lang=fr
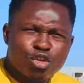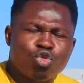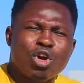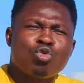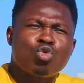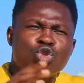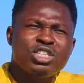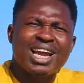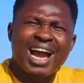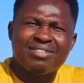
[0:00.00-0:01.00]
que tu aies
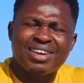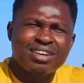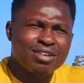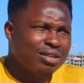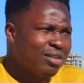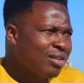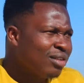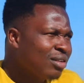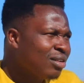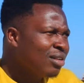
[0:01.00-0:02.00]
couché avec
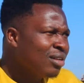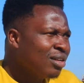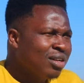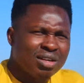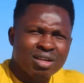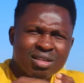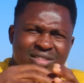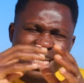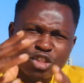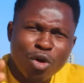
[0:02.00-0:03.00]

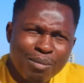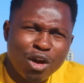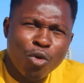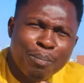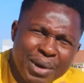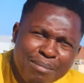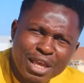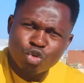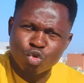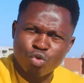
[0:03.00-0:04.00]
ces hommes-là le
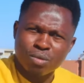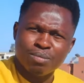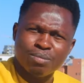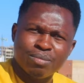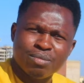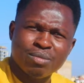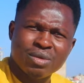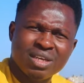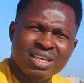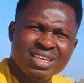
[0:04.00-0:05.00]
premier jour,
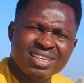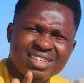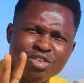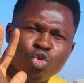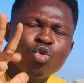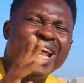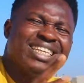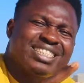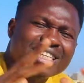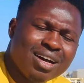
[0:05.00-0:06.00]
sur les
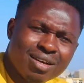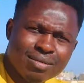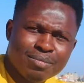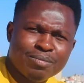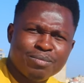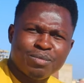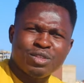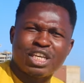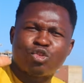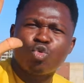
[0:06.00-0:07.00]
100,
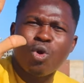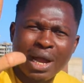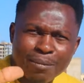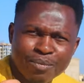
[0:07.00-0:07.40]
c'est 3.